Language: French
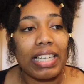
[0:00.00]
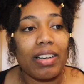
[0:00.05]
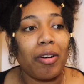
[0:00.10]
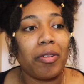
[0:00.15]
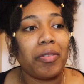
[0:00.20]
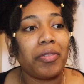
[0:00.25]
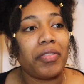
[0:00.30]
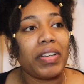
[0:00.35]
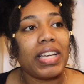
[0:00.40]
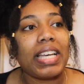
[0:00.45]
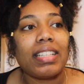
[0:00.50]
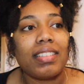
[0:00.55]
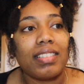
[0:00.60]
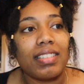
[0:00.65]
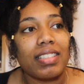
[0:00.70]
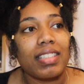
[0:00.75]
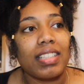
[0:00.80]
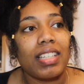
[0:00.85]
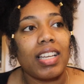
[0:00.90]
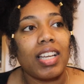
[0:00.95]
Et en
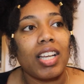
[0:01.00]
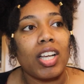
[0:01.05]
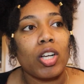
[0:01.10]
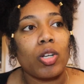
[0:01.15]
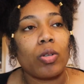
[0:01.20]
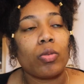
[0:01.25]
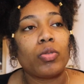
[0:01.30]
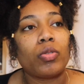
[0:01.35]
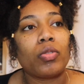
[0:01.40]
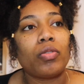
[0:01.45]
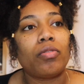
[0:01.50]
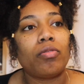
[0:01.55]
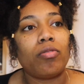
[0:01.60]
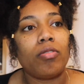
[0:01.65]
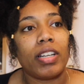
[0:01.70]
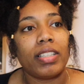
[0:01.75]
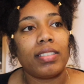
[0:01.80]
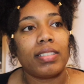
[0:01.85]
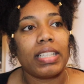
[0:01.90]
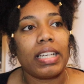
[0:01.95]
fait, quand tu
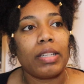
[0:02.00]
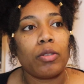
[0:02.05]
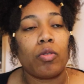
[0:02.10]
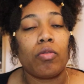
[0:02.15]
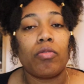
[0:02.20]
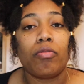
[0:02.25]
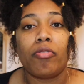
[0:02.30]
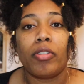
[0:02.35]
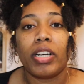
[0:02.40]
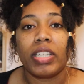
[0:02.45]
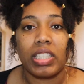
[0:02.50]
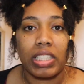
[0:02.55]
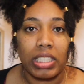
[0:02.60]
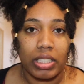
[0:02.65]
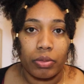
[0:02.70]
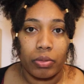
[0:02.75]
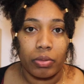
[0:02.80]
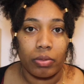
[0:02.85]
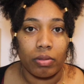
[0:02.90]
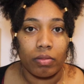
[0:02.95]
vois ça, tu vois
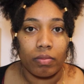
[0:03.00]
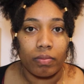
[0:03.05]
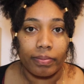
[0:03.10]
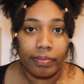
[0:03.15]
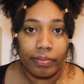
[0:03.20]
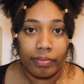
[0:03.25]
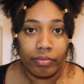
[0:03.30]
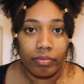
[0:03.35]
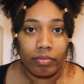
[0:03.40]
Jésus.